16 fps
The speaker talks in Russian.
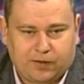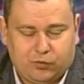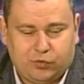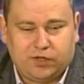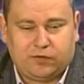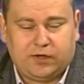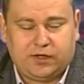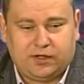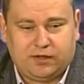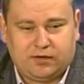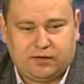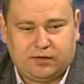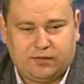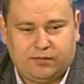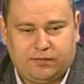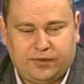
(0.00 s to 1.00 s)
Ну, давайте
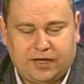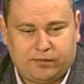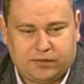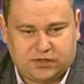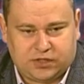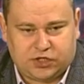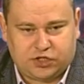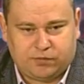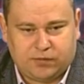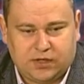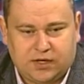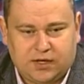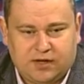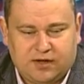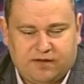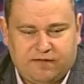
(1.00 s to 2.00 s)
прямо скажем,
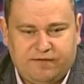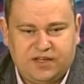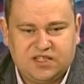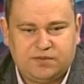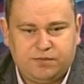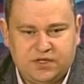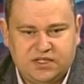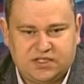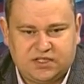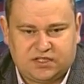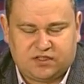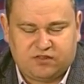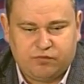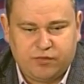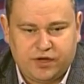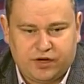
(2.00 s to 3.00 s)
весь
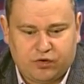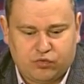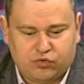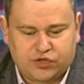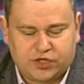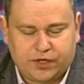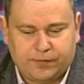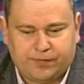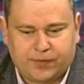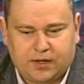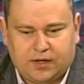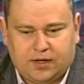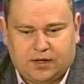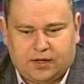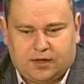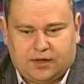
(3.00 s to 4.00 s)
бизнес в мире уже
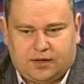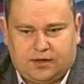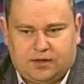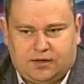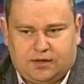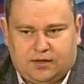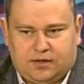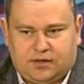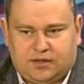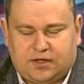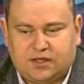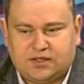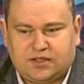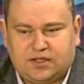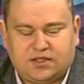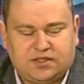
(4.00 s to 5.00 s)

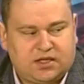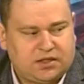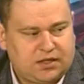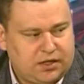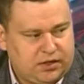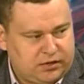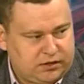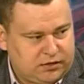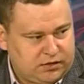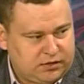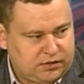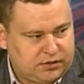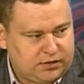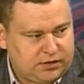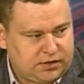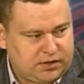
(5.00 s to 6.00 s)
транснационален –
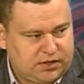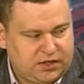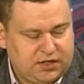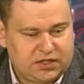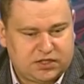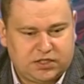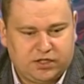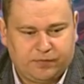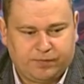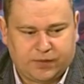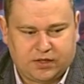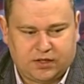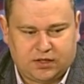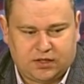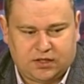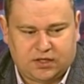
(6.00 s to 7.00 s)
если
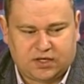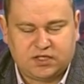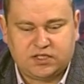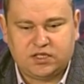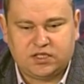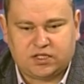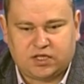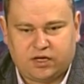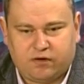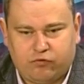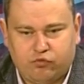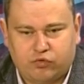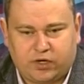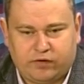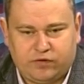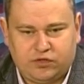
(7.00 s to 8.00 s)
э, российская
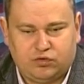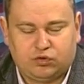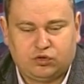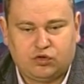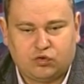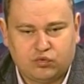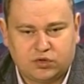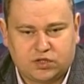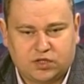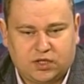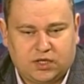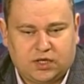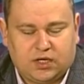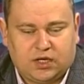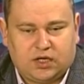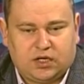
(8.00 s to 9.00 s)
фура везет груз,
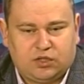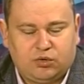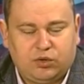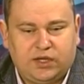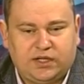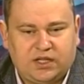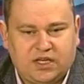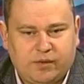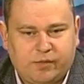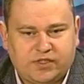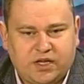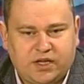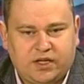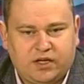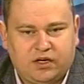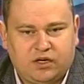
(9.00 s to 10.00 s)
то это не
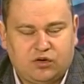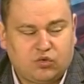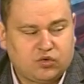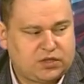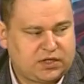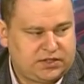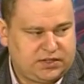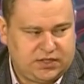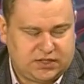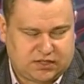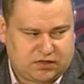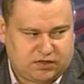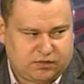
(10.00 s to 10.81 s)
обязательно груз российского